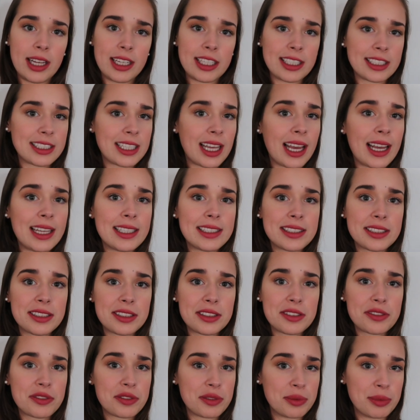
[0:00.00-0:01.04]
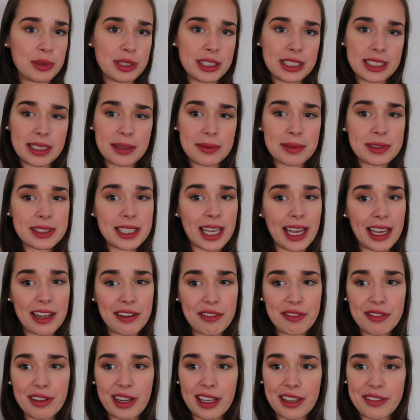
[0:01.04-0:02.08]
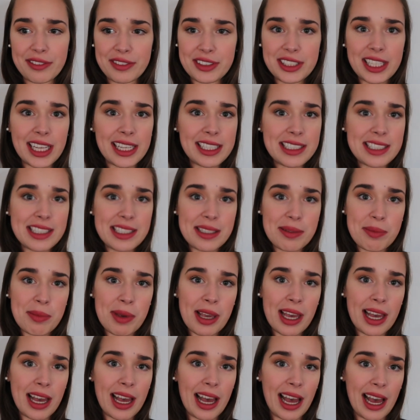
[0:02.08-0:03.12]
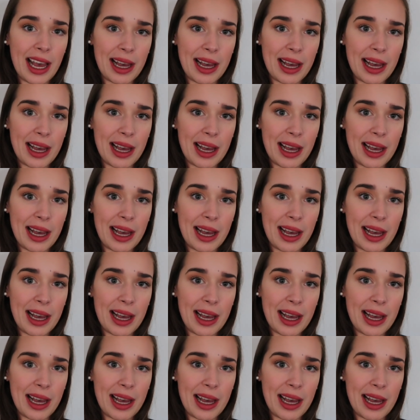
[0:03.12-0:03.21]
Das heißt, für mich gibt es kein Flaven Tasty mehr.